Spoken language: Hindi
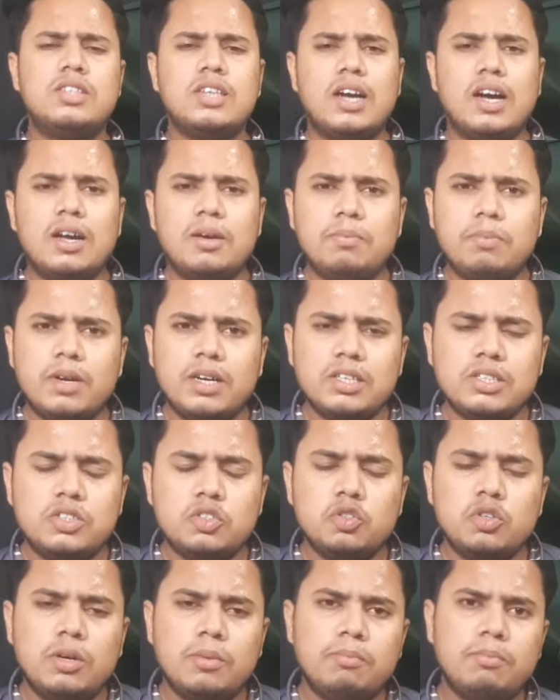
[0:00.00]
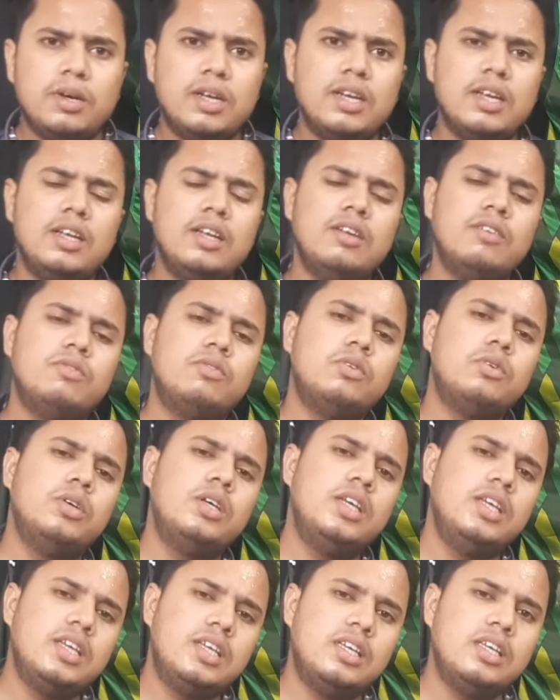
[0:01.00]
चार पाँच जो नंबर हैं वो
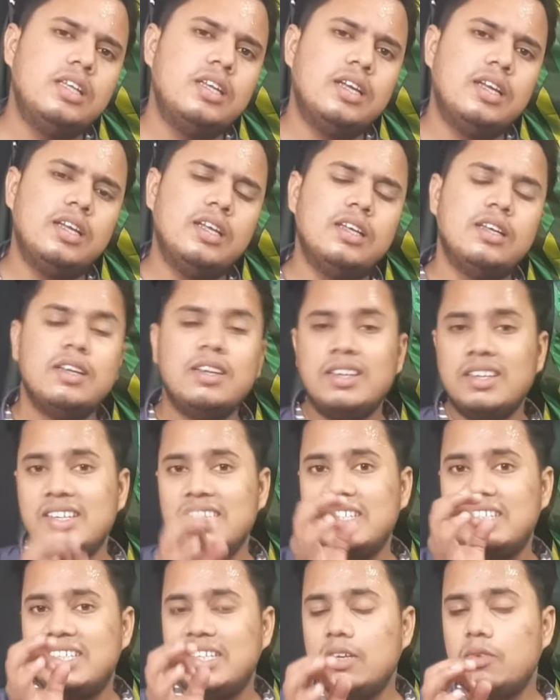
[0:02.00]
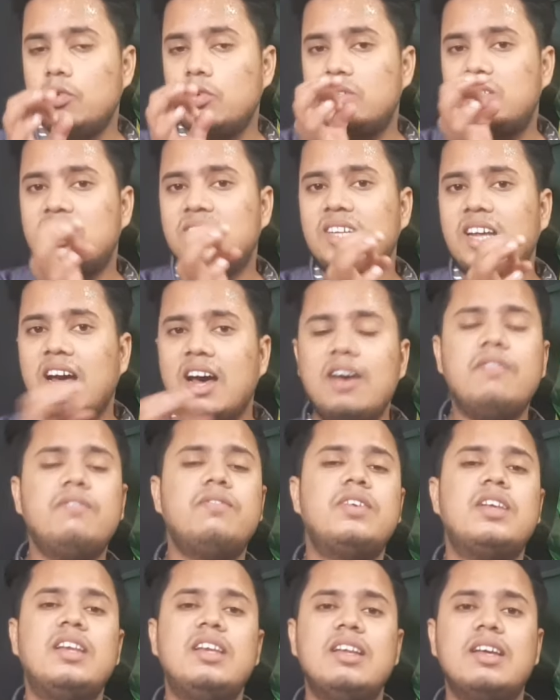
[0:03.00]
एक ही रहें इससे वो
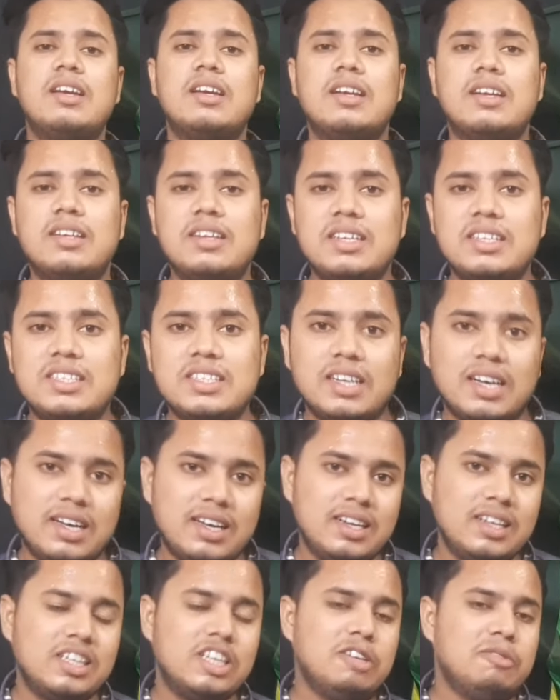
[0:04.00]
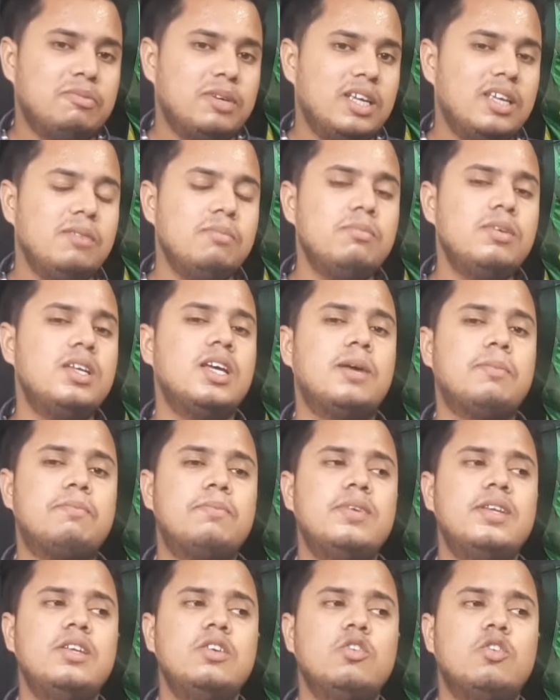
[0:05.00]
साफ क्लियर करना चाह रहे हैं कि भाई मैं
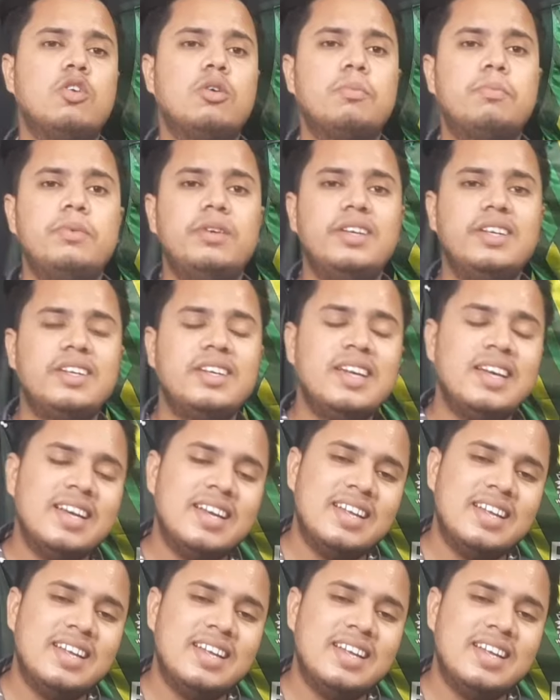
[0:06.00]
अपनी ओपनिंग